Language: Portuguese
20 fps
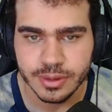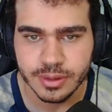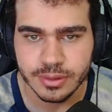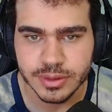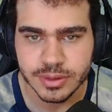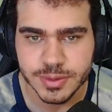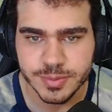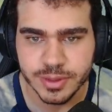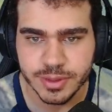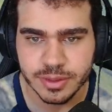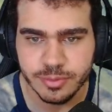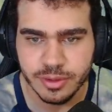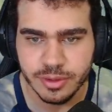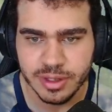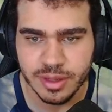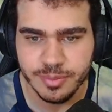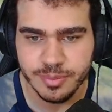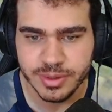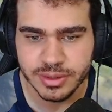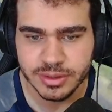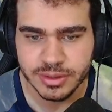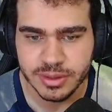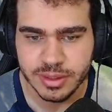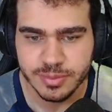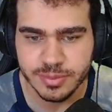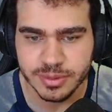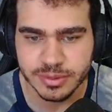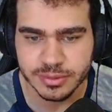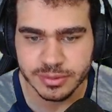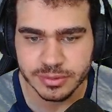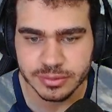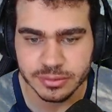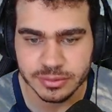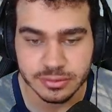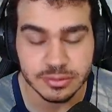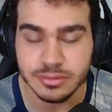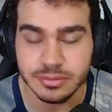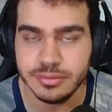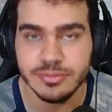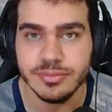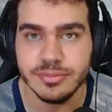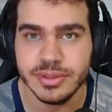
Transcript: Espero que meu HP dê pra... Ou oh, minha